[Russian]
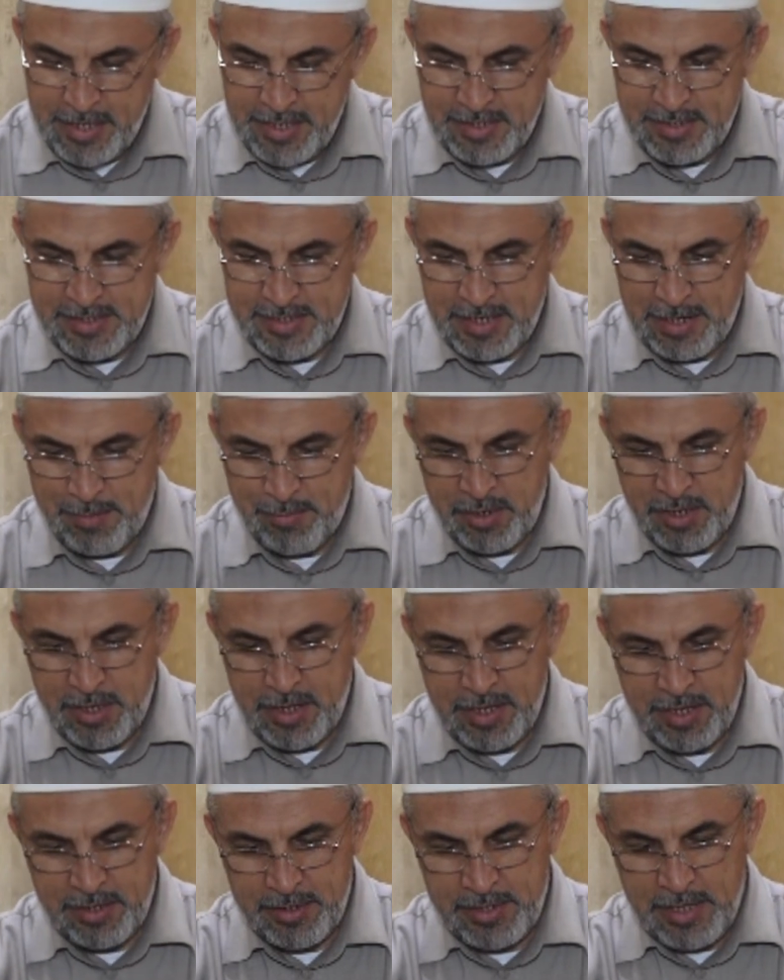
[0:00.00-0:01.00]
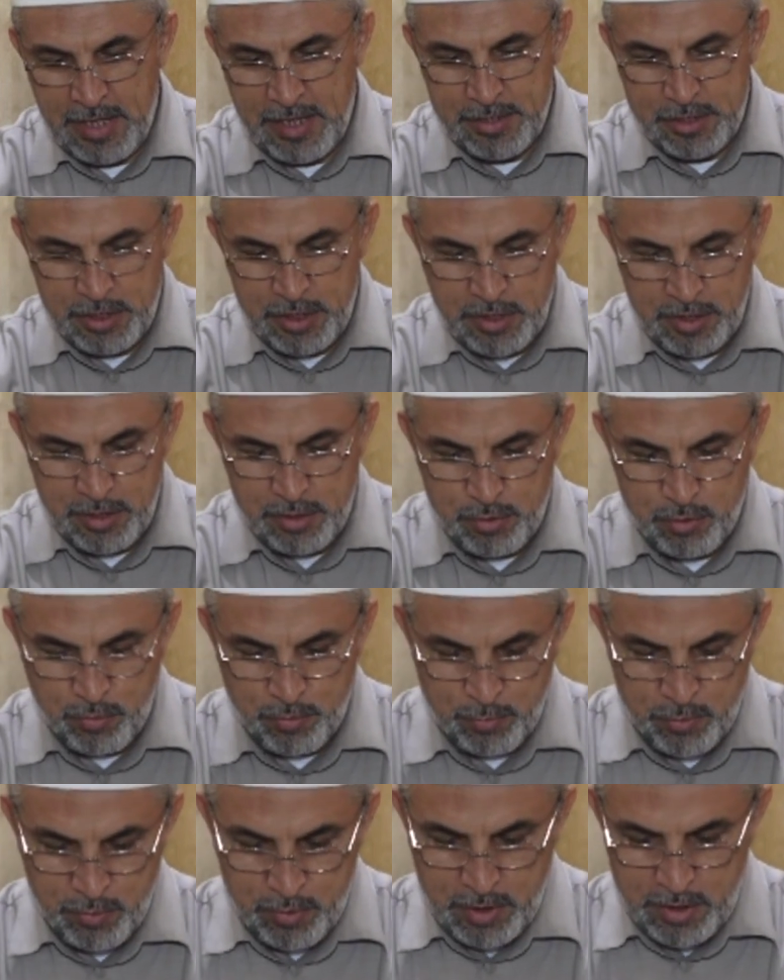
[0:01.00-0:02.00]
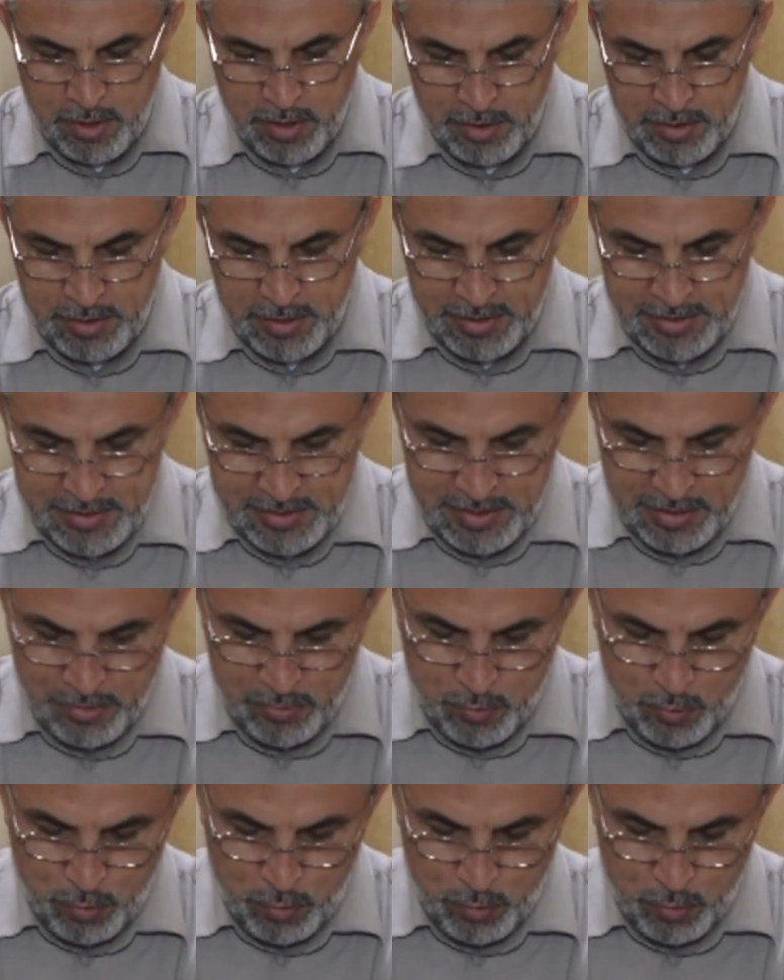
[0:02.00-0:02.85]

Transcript: Мы остановились на том, что Аллах дает людям в